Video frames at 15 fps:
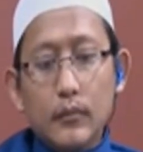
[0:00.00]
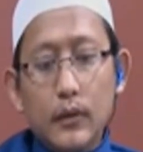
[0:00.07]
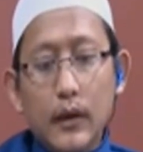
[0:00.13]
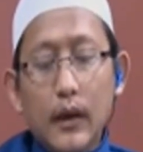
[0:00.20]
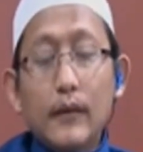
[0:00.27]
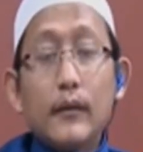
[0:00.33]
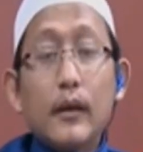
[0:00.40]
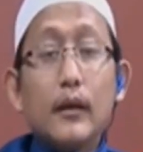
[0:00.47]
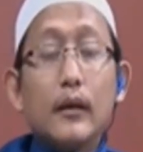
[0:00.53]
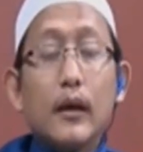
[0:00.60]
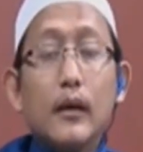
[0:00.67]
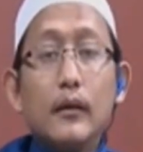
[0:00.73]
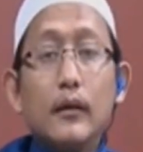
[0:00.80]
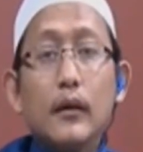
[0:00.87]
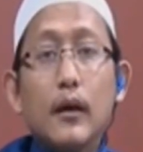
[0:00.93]

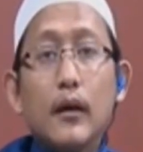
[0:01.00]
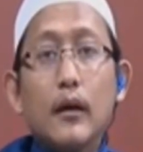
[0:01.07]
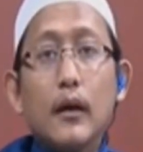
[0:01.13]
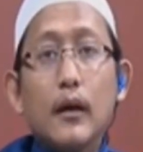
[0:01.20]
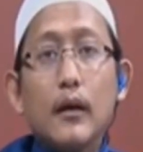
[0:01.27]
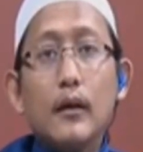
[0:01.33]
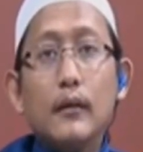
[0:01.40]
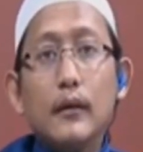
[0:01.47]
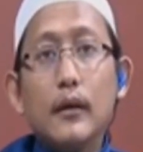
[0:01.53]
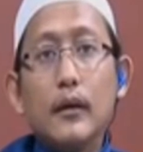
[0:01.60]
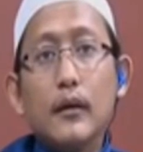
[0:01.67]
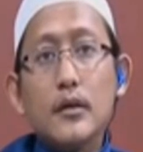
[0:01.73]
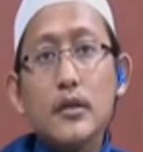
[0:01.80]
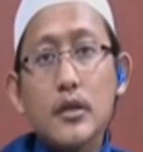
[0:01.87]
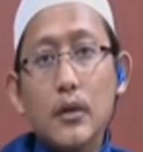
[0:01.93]
menghasankannya karena
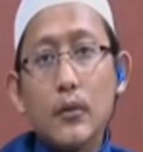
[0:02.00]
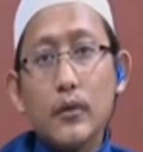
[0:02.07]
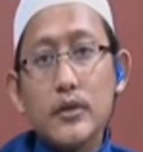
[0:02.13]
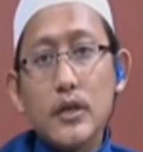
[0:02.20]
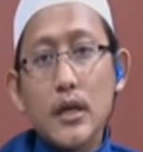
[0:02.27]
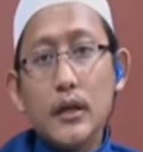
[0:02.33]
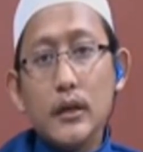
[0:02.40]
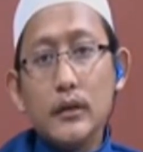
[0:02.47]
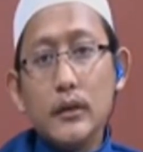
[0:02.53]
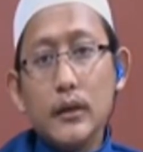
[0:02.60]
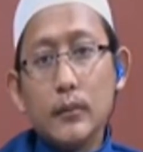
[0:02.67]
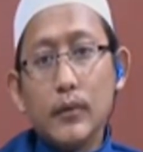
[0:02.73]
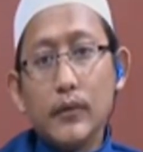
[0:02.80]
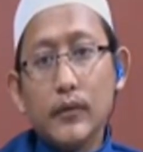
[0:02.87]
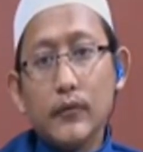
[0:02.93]
adanya syawak syahid
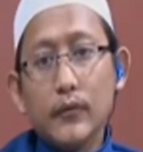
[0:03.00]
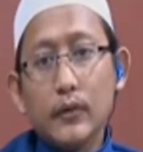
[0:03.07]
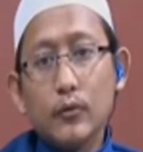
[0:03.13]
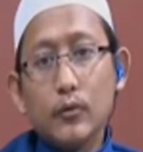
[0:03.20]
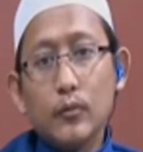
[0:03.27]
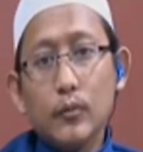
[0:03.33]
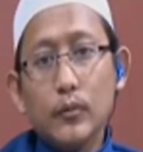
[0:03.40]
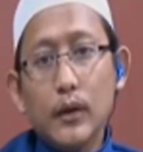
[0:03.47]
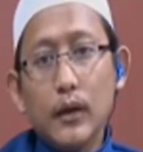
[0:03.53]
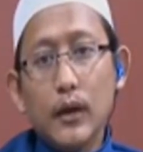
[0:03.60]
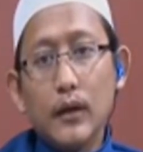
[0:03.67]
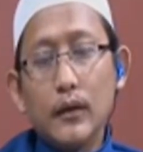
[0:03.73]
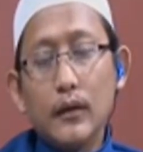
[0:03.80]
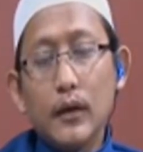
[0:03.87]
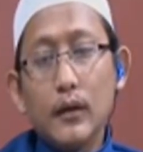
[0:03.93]
yang bersifat umum dari
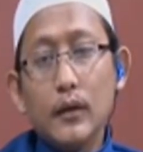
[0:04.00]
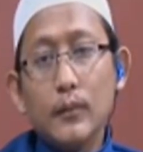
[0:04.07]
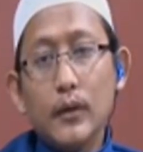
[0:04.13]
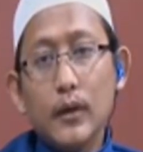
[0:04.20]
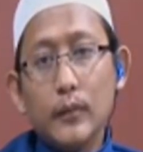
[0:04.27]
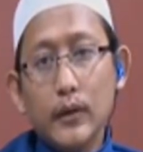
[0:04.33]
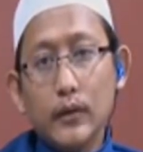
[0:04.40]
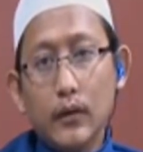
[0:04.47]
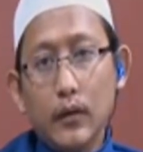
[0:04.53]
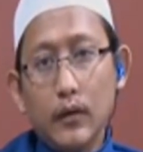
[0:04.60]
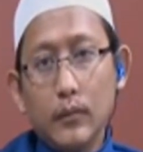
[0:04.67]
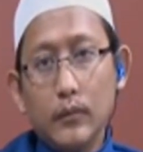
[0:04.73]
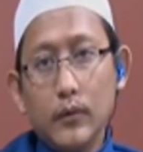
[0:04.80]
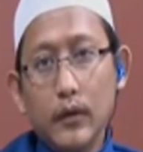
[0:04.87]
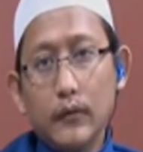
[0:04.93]
hadis Ali bin Abi
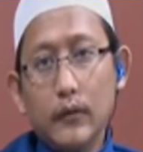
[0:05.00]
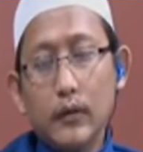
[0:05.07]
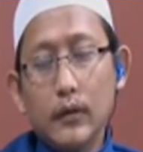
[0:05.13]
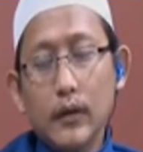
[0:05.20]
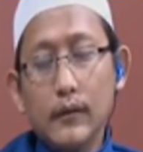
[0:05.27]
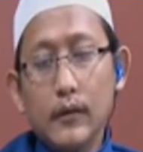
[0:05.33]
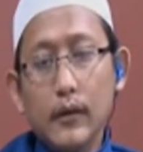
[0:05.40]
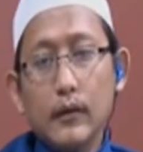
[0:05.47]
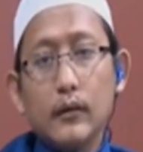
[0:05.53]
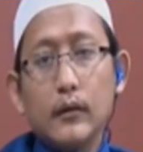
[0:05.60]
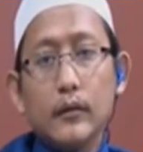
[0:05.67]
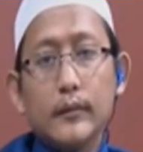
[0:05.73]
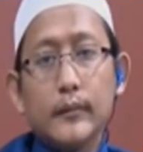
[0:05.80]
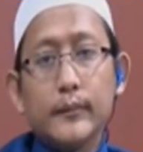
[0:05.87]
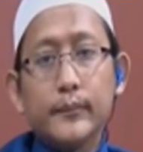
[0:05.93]
Thalib diriwayatkan Nasai.
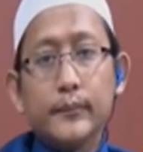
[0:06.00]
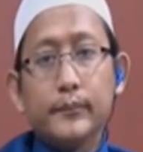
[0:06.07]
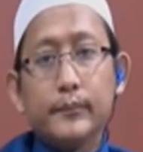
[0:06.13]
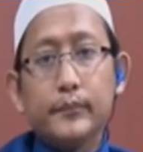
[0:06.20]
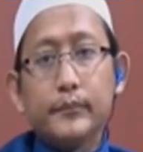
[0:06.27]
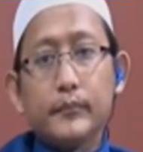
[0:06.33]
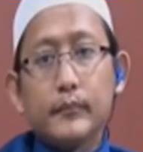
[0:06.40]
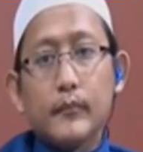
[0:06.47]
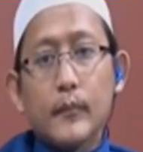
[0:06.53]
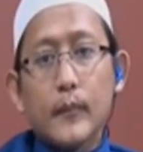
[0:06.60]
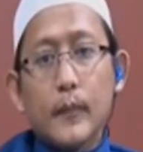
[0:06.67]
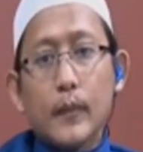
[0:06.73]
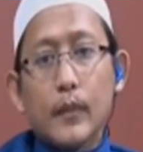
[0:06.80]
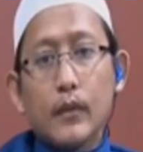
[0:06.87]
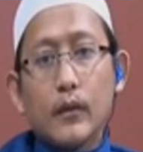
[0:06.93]

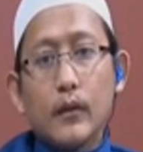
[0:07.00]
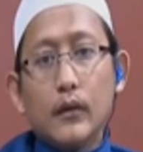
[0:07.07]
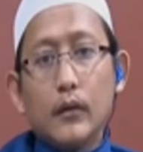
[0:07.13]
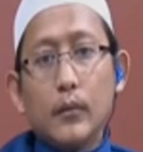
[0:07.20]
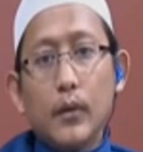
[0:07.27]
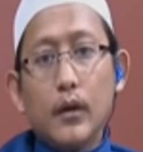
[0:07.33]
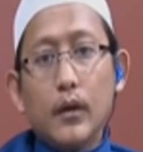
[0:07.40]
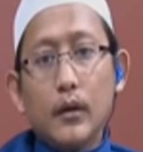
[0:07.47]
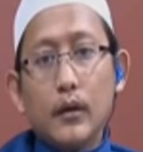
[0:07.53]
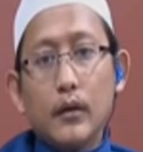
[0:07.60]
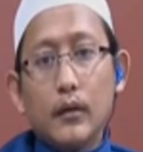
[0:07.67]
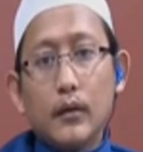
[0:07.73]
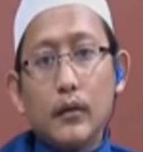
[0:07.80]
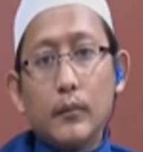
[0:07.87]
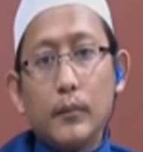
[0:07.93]
Dan kepada
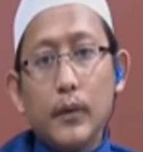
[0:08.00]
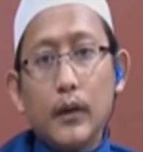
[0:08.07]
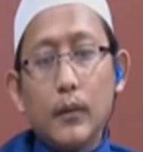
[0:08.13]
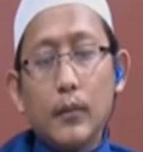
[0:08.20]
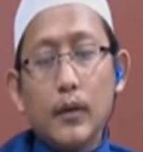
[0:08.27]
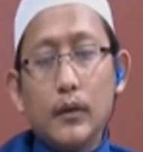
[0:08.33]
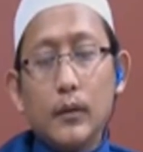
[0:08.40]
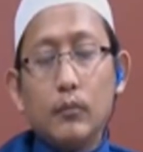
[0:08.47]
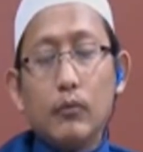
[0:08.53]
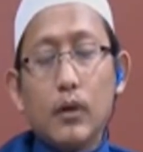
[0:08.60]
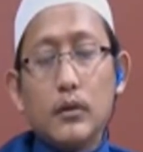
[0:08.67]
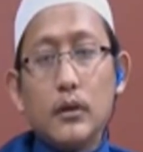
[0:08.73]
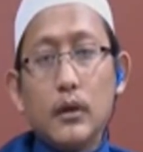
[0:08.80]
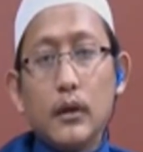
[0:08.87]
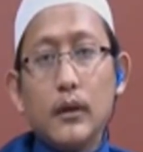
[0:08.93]
pendapat Ibnu
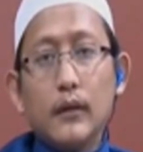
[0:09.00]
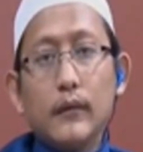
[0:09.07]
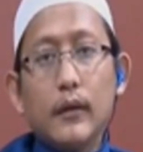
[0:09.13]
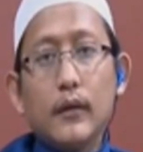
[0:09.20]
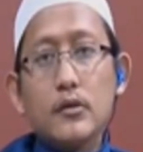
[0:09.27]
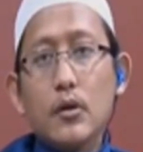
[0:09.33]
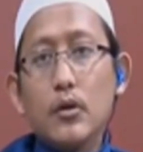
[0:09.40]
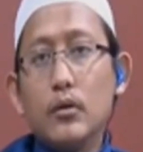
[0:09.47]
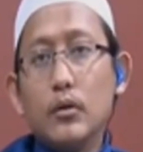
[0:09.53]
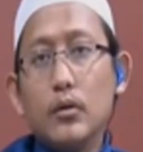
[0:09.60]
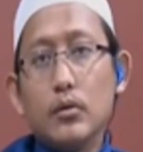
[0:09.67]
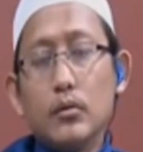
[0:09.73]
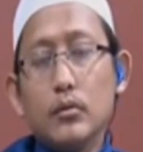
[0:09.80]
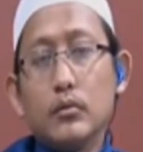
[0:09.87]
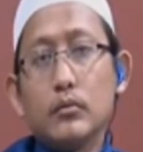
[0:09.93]
Hajar ini saya
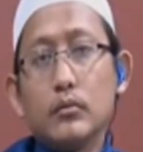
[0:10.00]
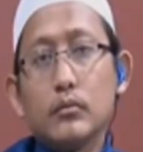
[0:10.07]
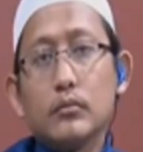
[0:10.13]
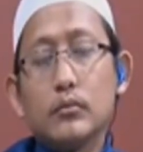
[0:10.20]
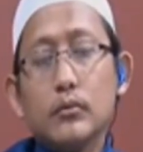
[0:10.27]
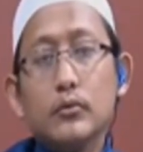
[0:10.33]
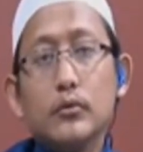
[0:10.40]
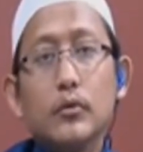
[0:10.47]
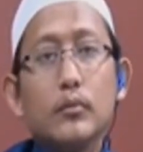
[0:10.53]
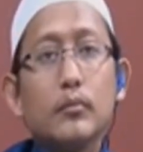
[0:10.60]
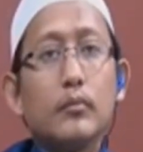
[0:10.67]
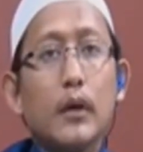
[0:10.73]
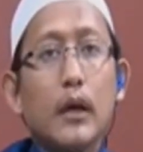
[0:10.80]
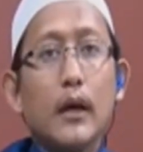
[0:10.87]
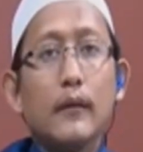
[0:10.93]
condong untuk
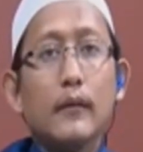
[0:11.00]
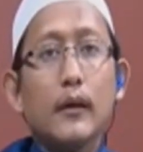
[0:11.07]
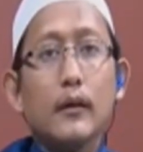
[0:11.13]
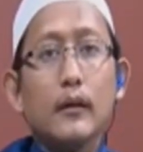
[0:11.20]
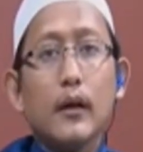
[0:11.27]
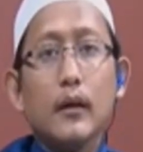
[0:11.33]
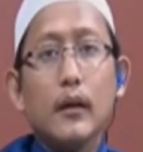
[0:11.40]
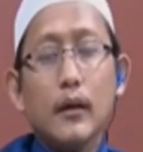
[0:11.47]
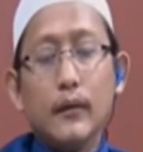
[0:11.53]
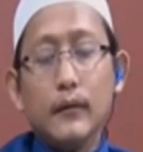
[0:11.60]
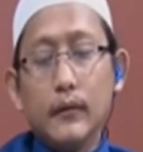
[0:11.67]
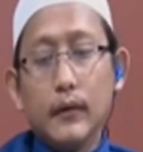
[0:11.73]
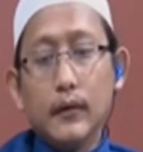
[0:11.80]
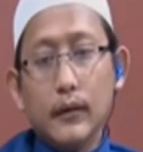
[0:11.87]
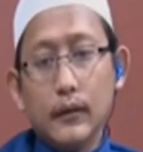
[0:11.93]
menghasankan hadis
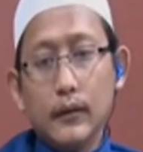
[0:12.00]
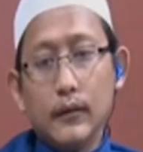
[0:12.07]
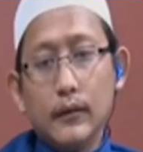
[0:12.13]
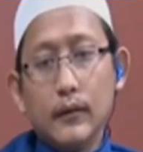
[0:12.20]
ini.